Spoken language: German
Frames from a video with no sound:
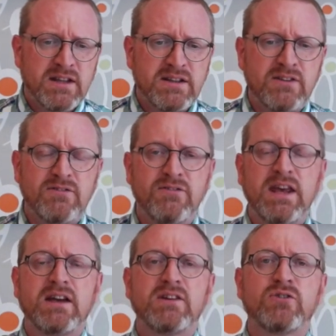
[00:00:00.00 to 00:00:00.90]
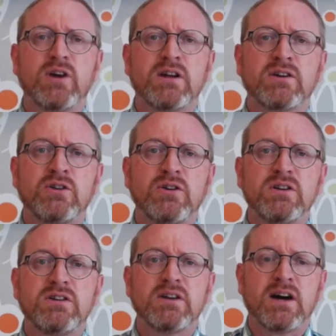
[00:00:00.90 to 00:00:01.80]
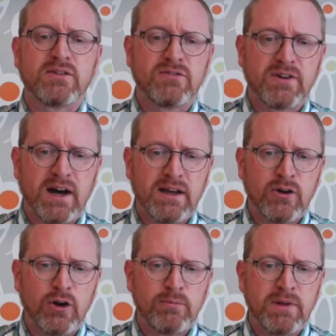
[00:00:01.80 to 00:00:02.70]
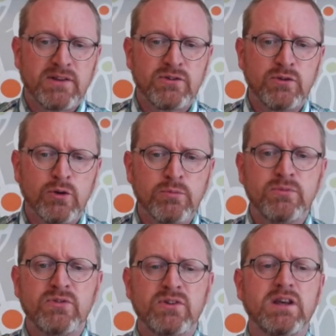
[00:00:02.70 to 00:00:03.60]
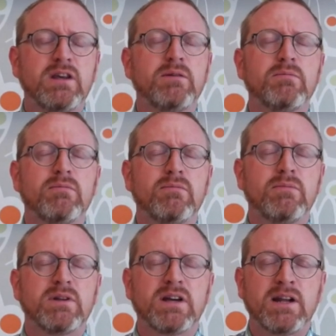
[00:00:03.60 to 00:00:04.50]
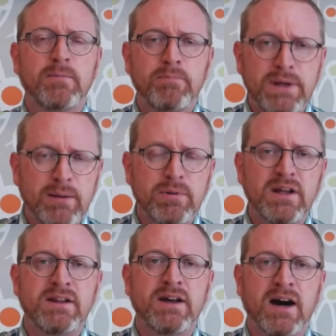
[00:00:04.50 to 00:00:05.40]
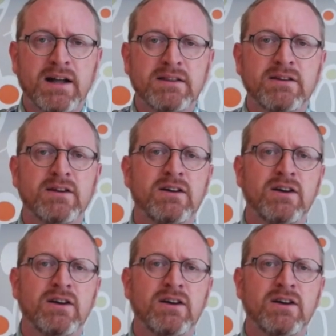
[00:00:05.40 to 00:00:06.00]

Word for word: den Weg zu einer Kirche hat freiräumen lassen, um sich mit einer Bibel in der Hand